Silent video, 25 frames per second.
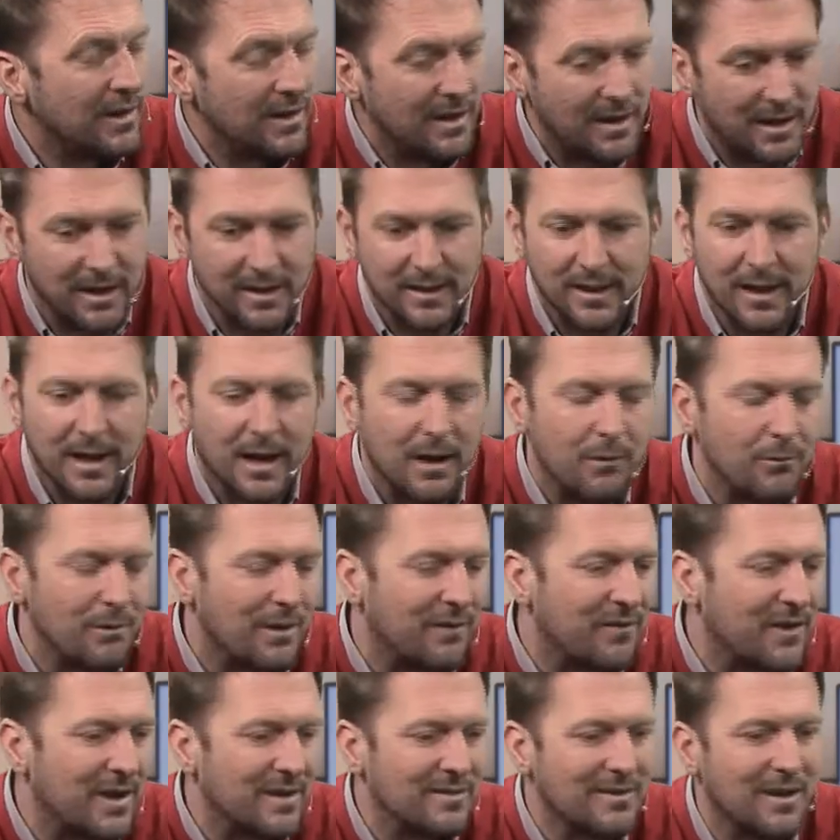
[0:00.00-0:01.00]
y que tenga
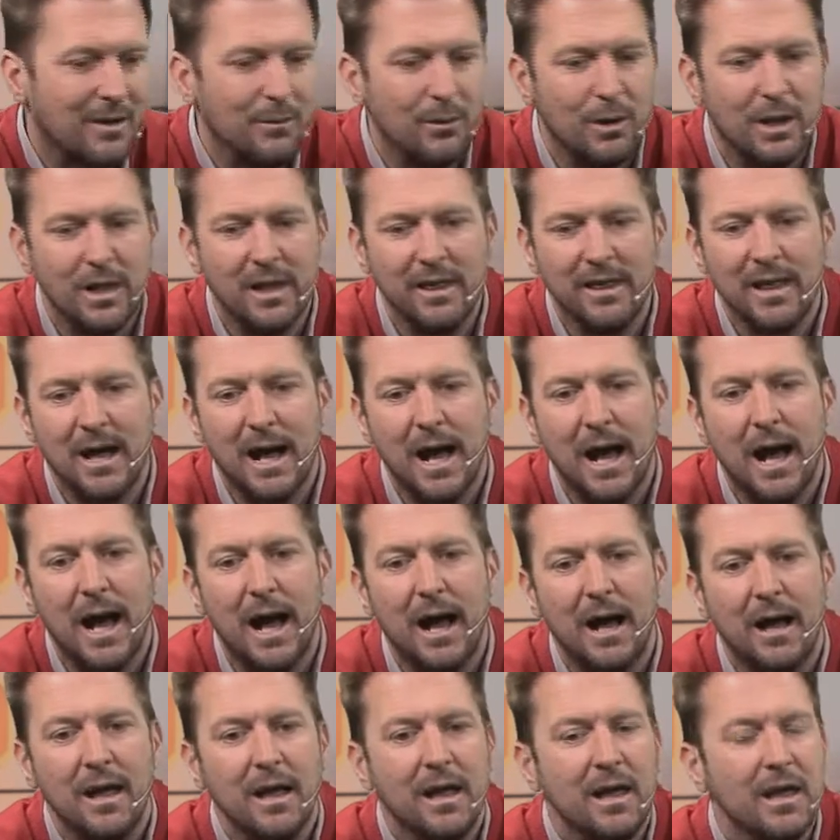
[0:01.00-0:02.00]
una
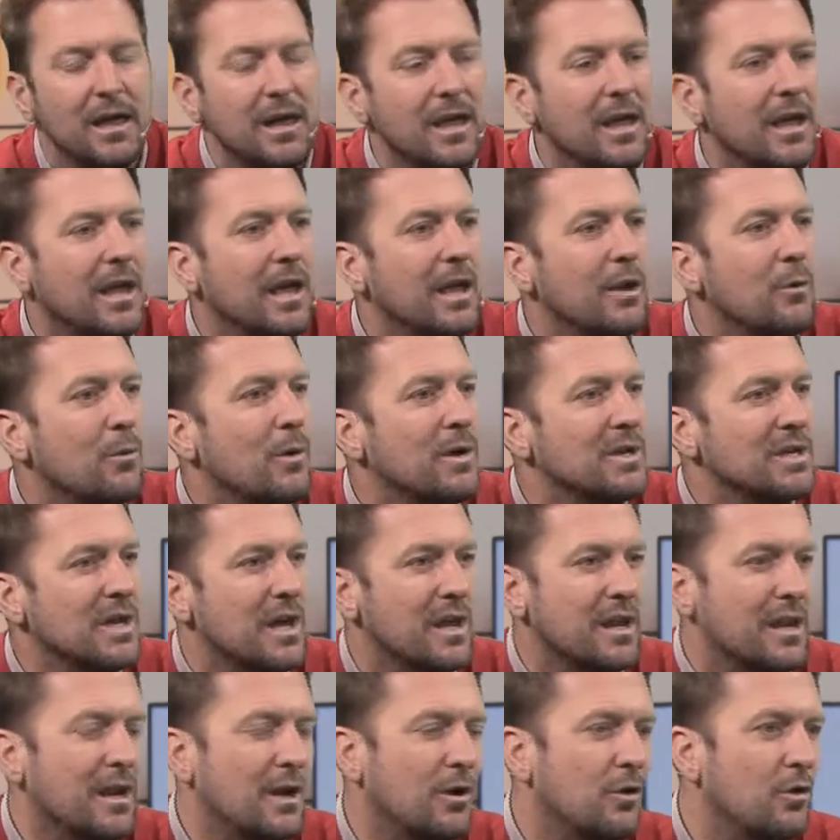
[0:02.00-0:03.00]
trazabilidad y que no
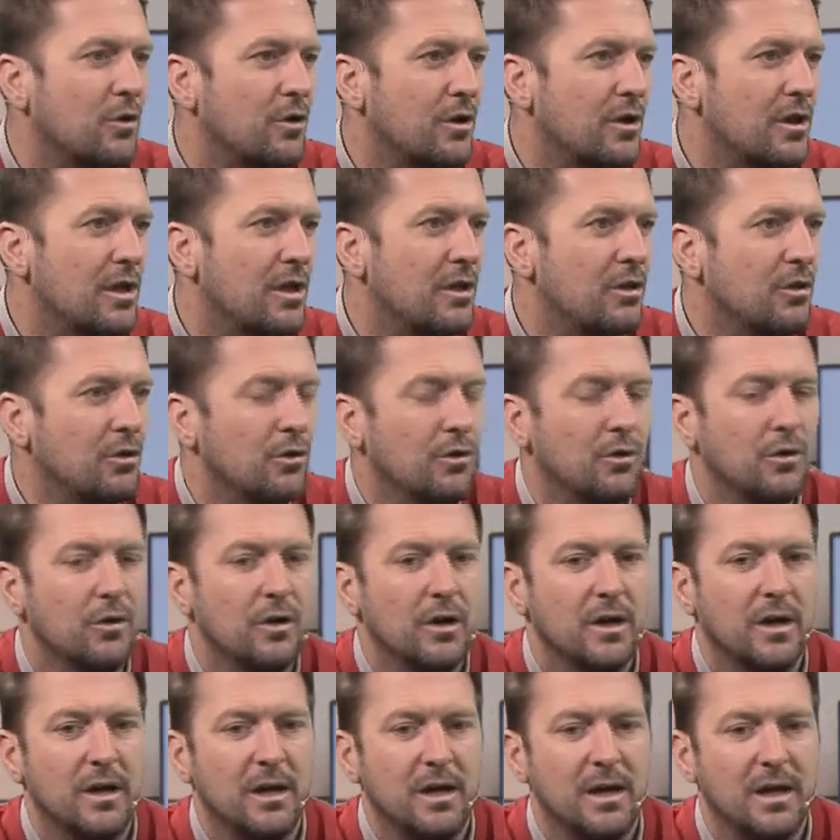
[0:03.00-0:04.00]
haya
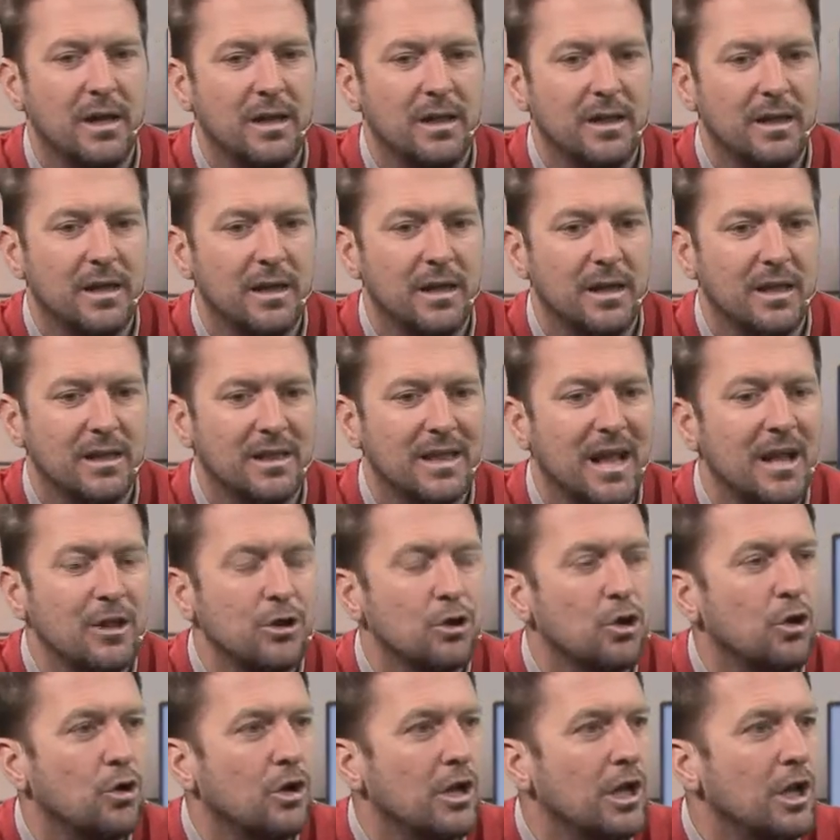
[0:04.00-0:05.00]
recorrido este,
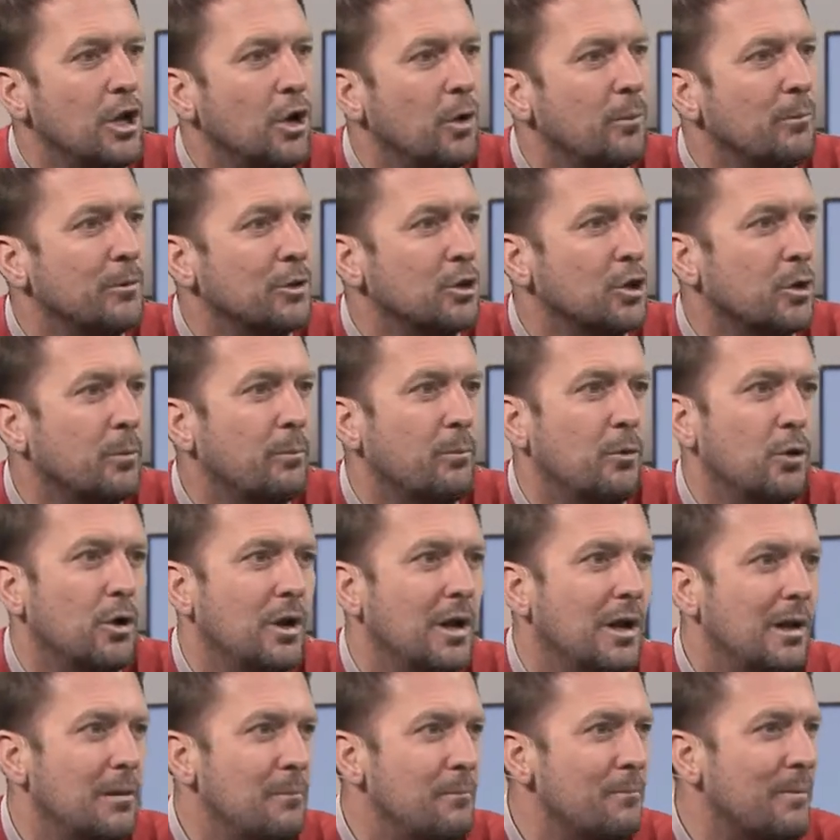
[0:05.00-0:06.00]
tantos kilómetros
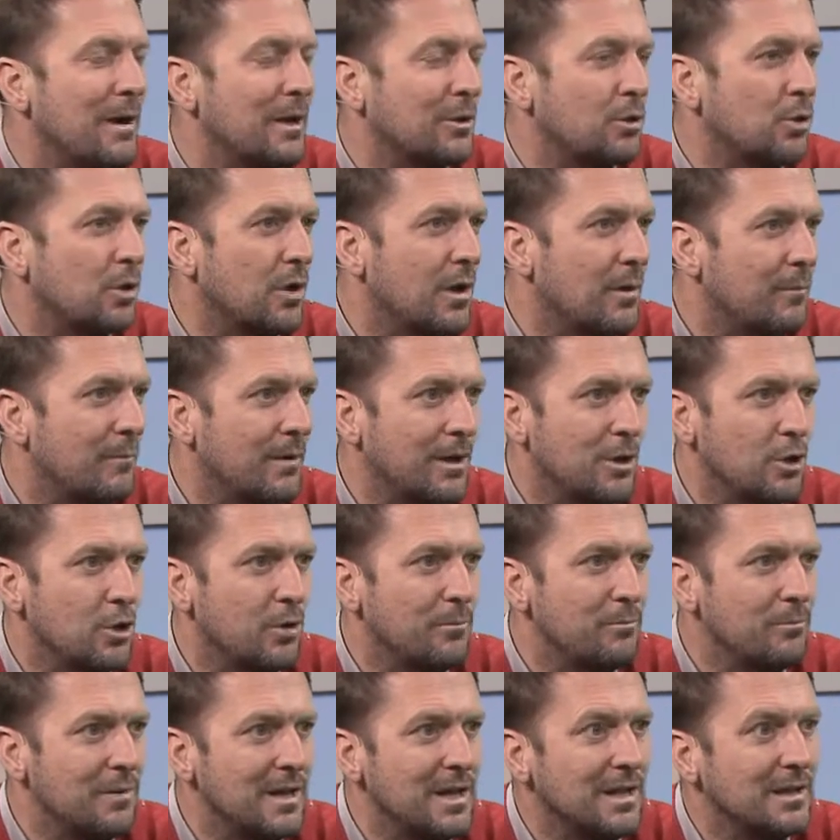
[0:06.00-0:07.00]
por el impacto en el
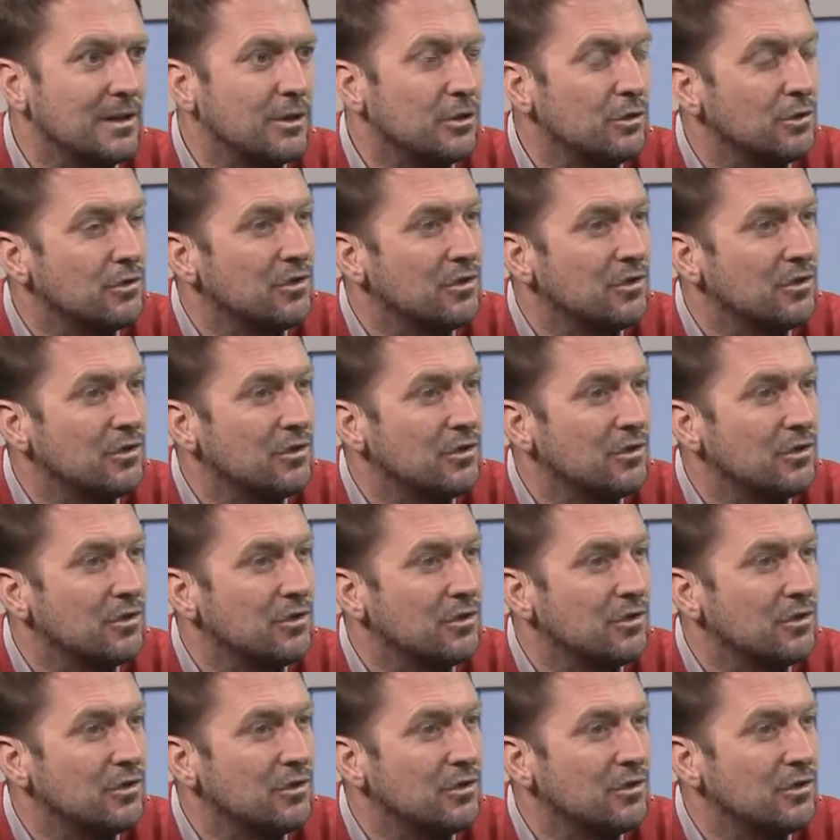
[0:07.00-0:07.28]
medio ambiente.